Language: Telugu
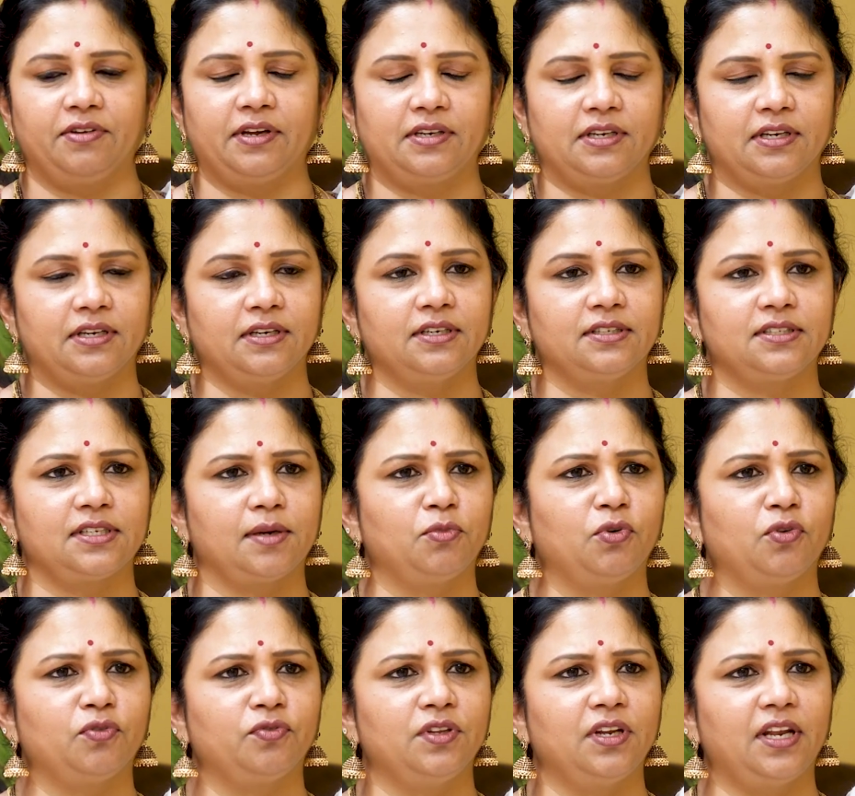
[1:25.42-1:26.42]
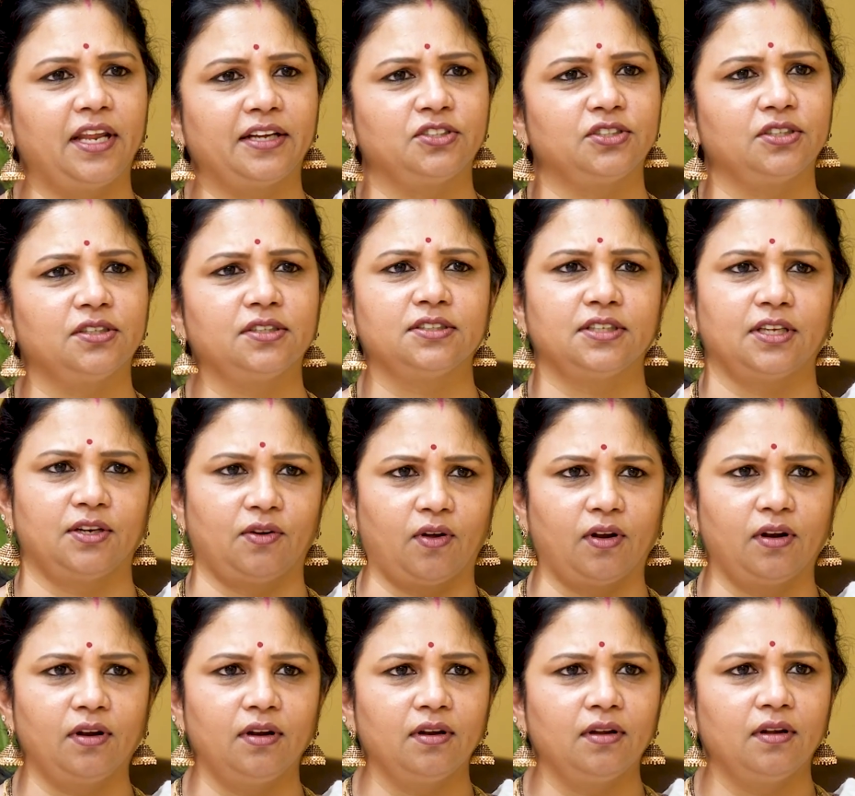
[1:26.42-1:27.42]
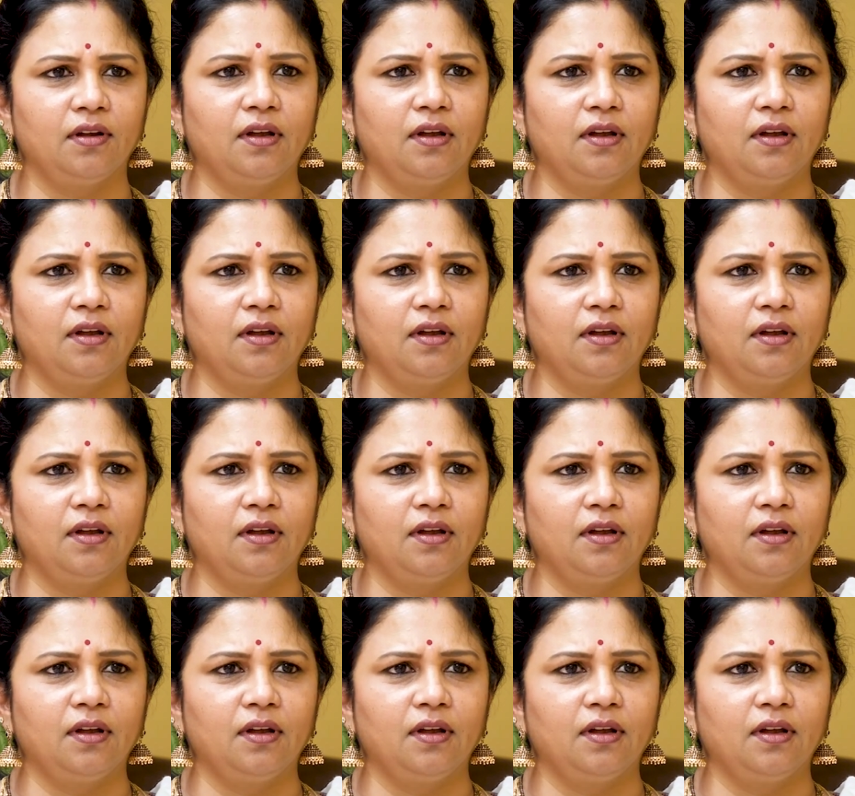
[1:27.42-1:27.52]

ఐ అటెండెడ్ సమ్ ఆఫ్ ది లెక్చర్స్ అండ్ ఆల్